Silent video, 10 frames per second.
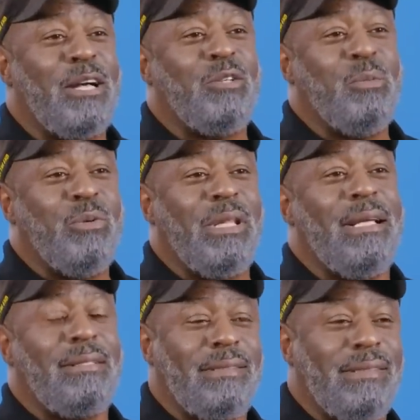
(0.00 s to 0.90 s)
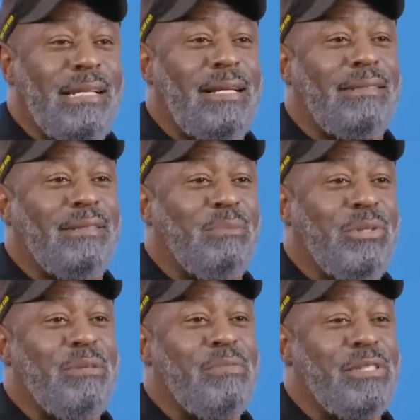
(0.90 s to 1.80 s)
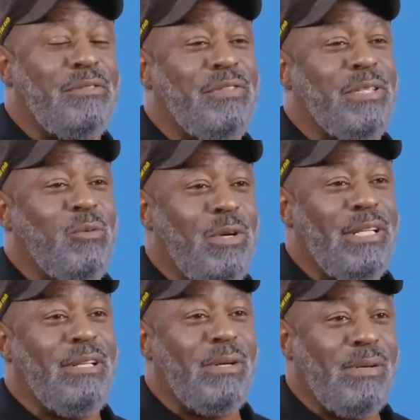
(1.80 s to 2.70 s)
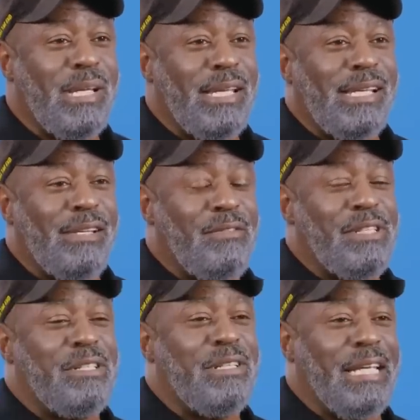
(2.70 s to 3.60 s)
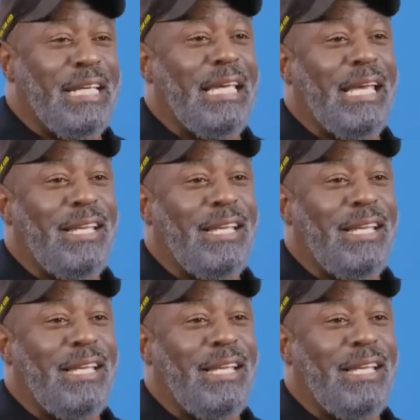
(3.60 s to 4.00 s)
Non si deve mettere in bella mostra, se vuole affrontare uno scontro a fuoco.